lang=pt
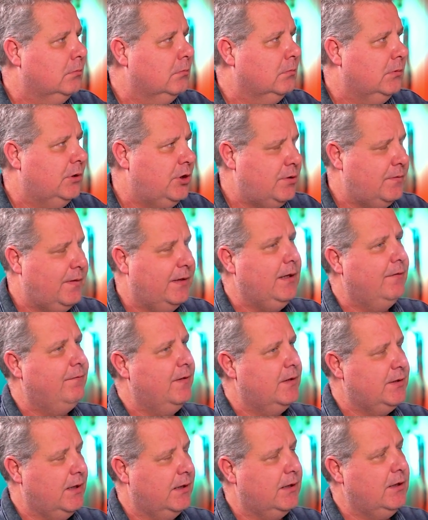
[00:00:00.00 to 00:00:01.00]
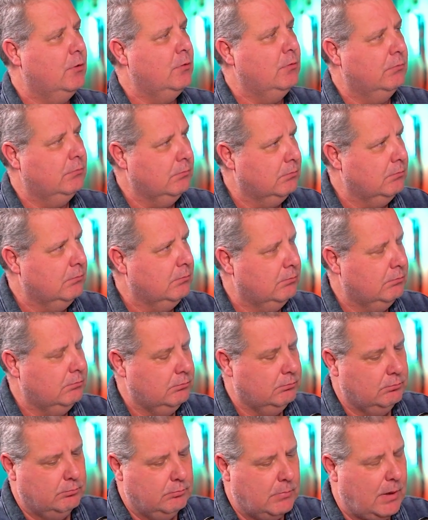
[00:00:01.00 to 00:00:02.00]
A gente vai ter que fazer aqui um,
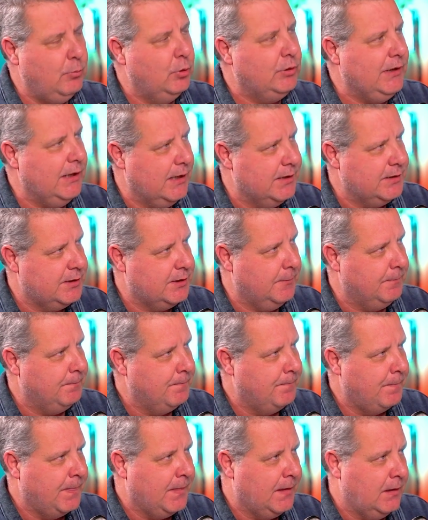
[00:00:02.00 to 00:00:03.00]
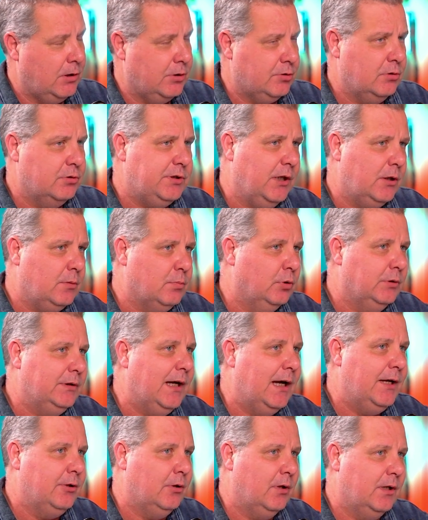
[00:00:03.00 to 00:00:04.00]
uma mudança. Uhum. Nós vamos ter que
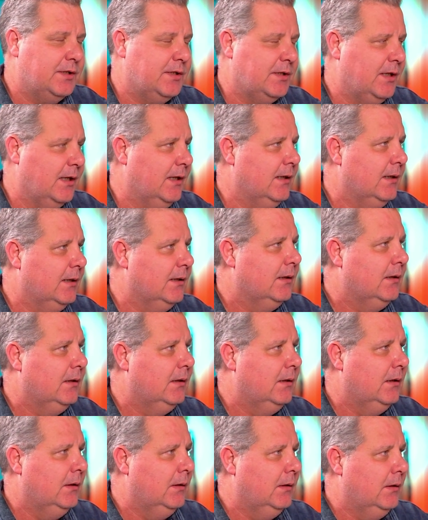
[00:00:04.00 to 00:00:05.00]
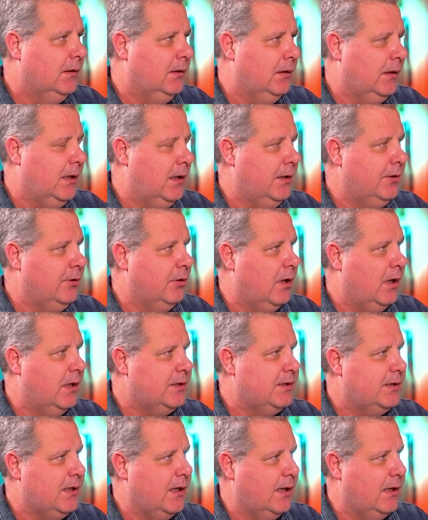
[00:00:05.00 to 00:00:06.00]
mudar a nossa, a
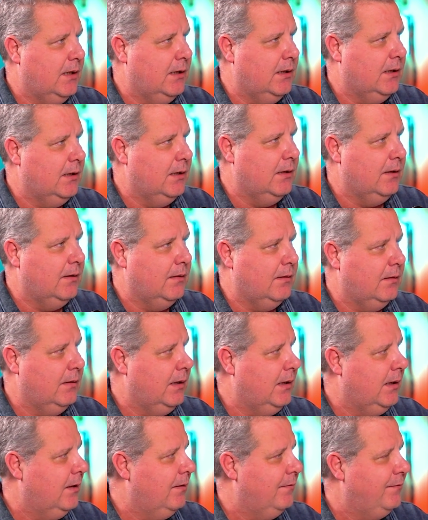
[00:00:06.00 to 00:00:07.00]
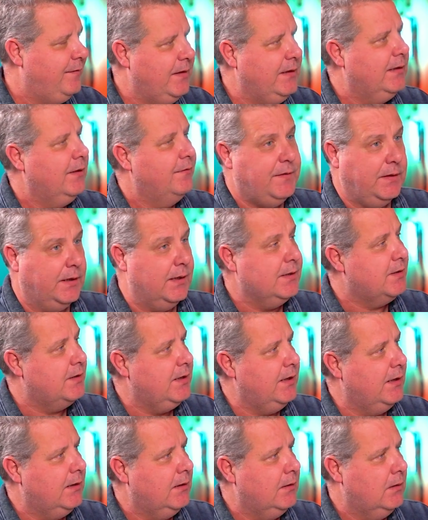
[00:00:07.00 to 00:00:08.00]
nossa é, vida
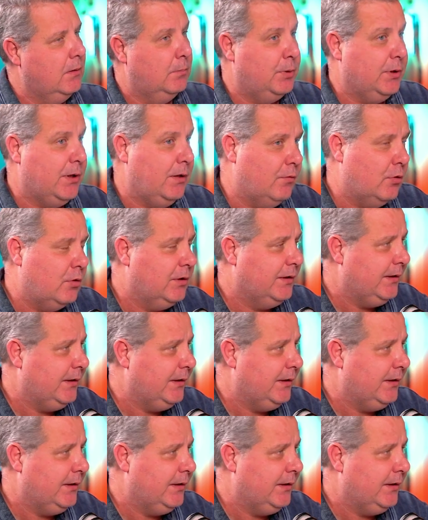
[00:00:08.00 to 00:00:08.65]
financeira, porque eu vou